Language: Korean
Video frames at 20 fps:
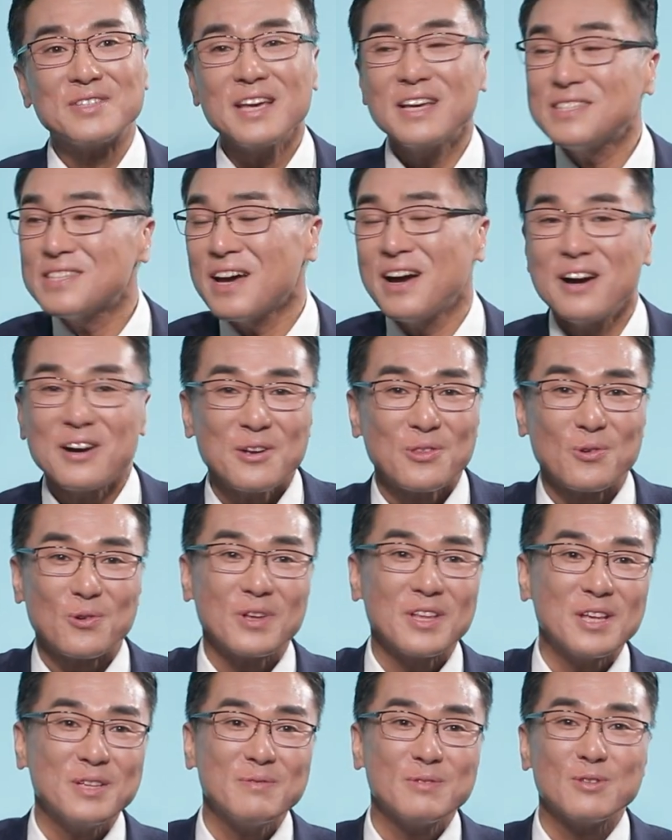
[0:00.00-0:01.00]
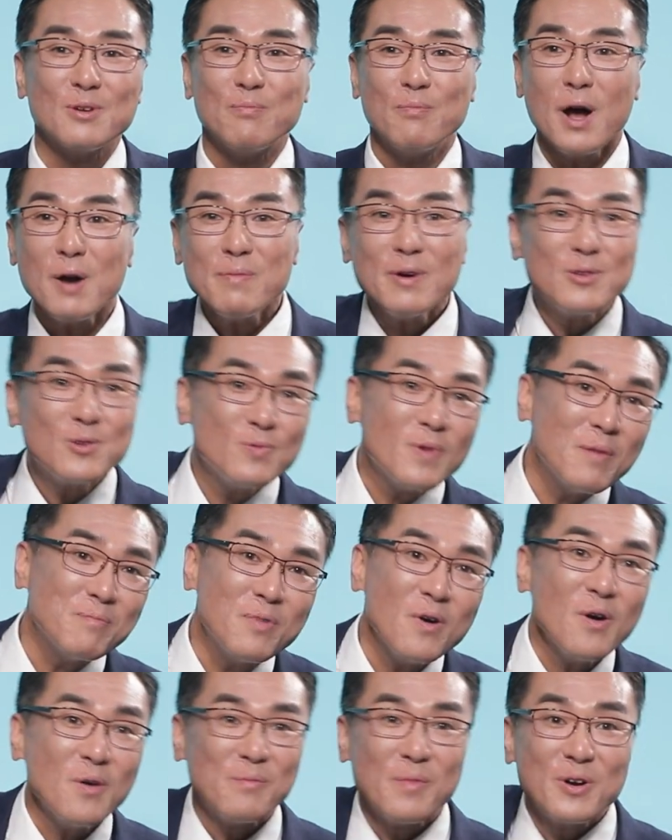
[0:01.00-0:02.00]
색색하게 돌아다니면서 팔만 좀
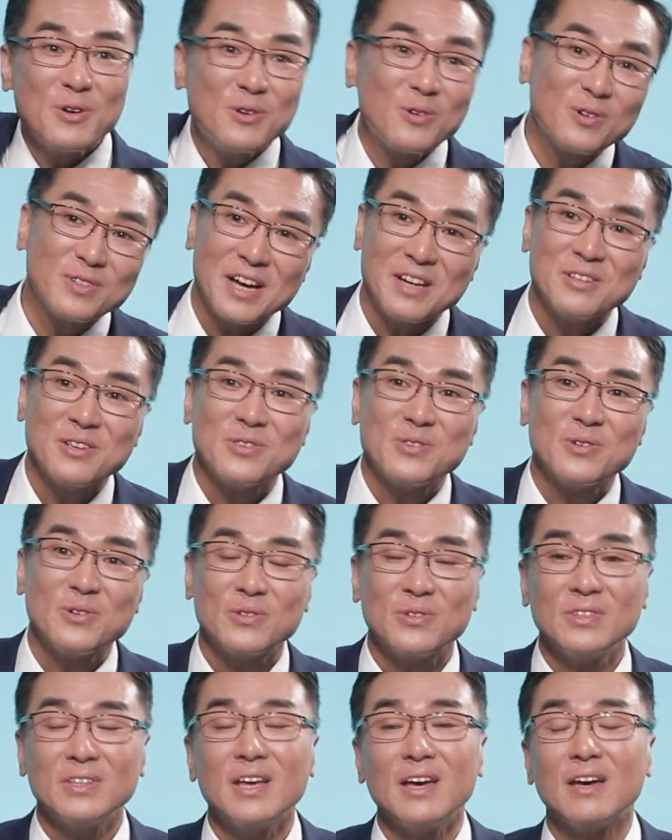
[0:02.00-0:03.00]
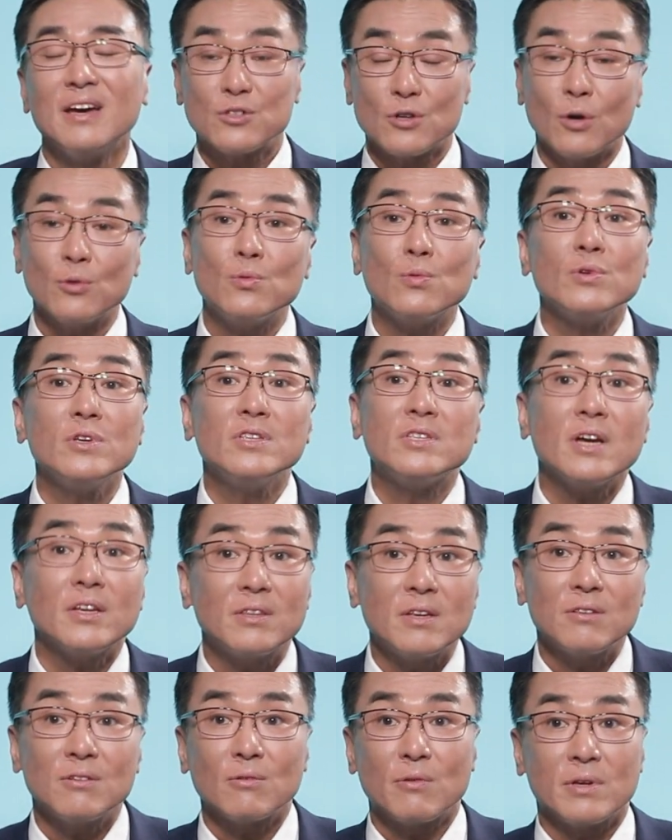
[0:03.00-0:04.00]
아파 뭐 이러고 다녔죠 근데 저도
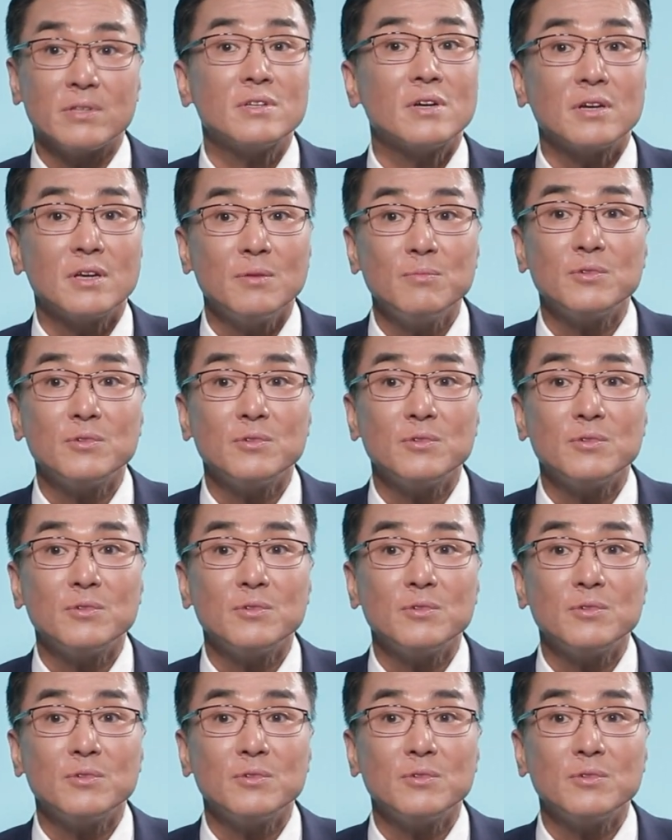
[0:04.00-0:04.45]
2차 때는 굉장히